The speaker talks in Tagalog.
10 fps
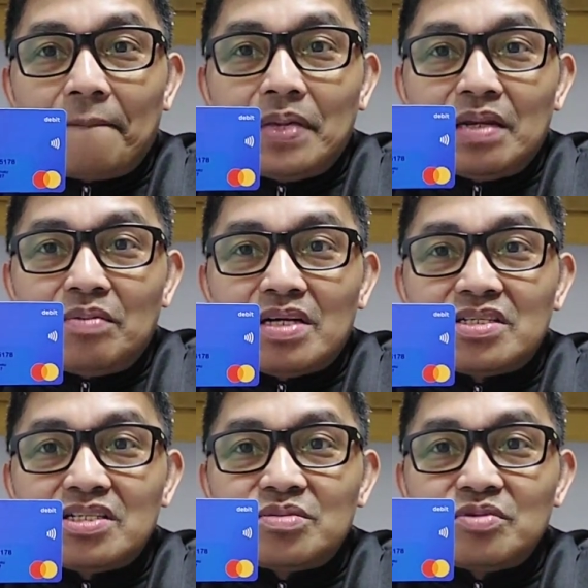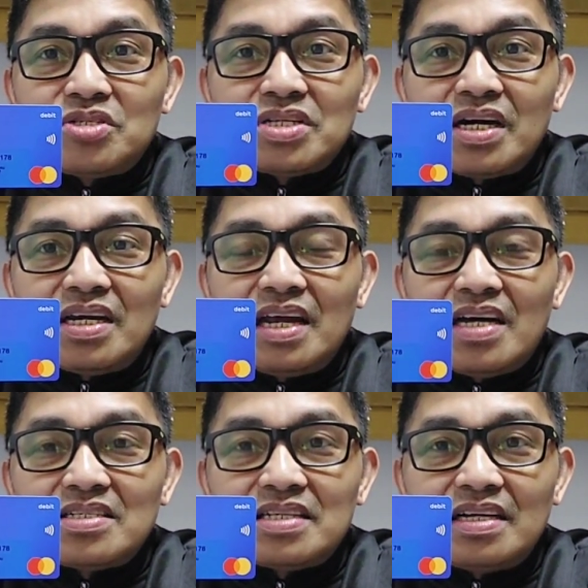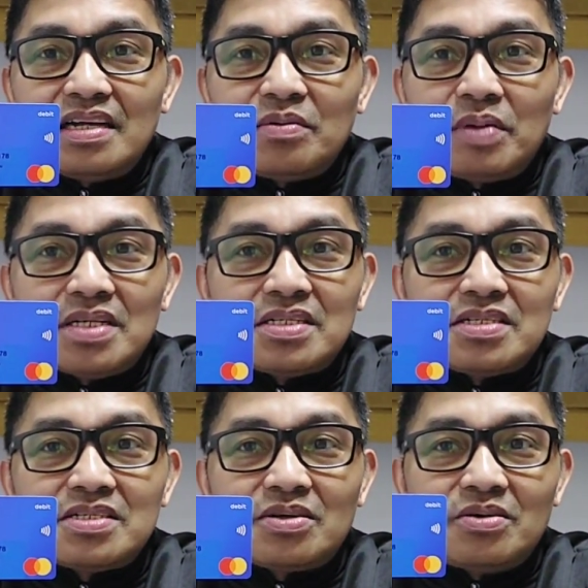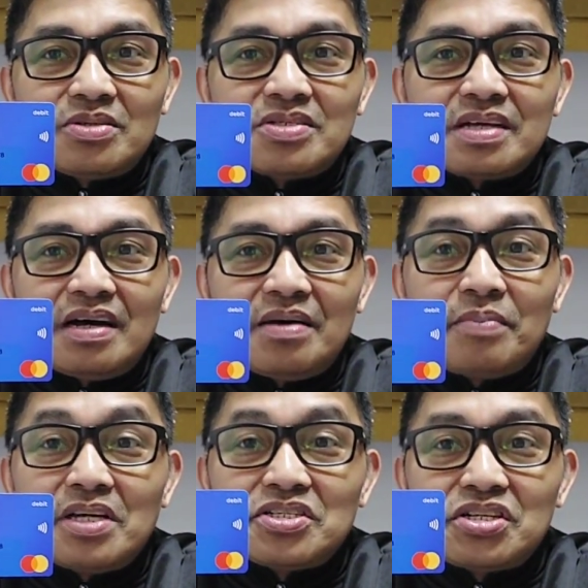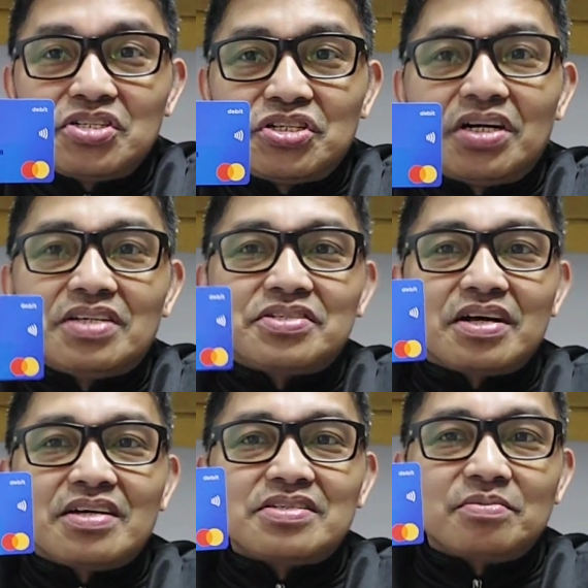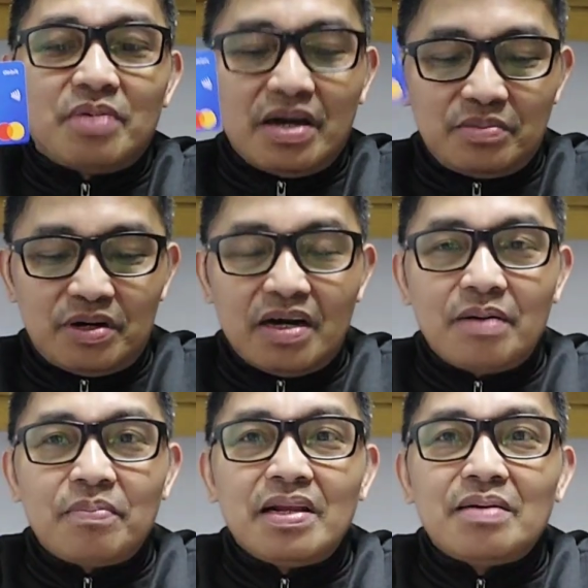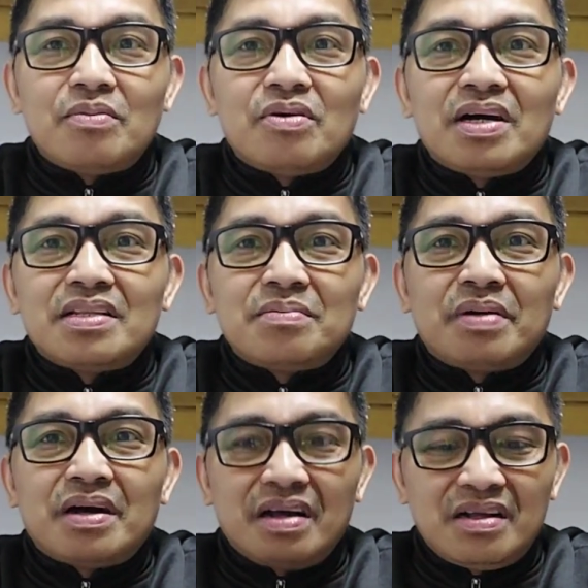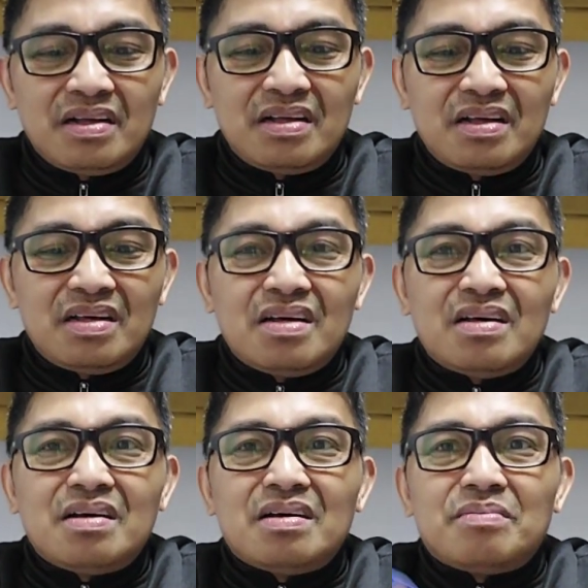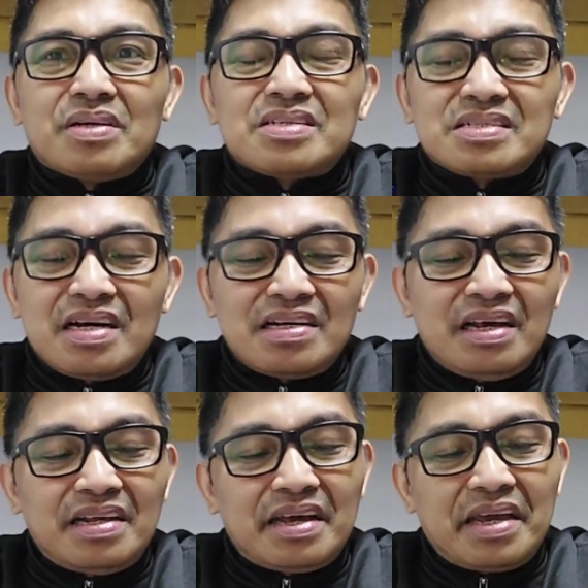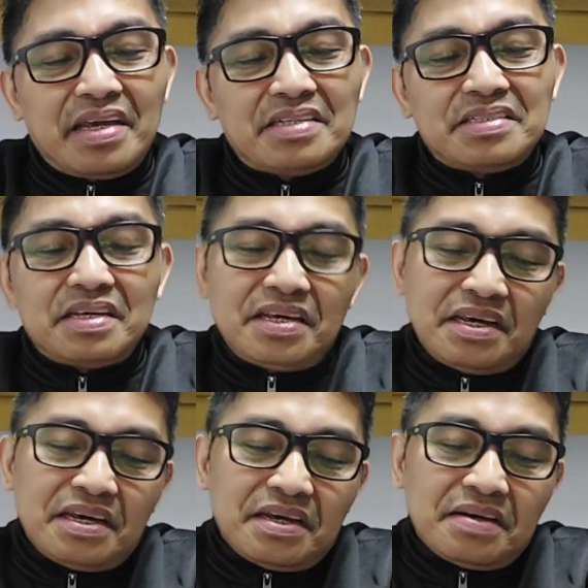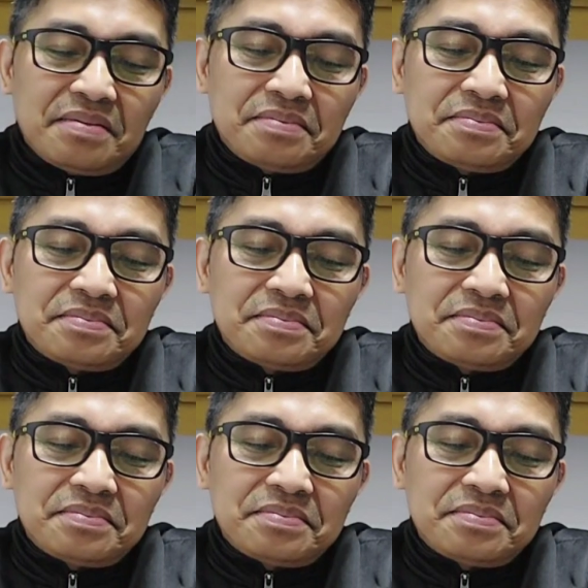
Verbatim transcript: mini-message mo siya, ina-unsend lang yung message ko sa Messenger at saka sa Viber. Ang kapal ng mukha, di ba? Magsasangla ng ATM,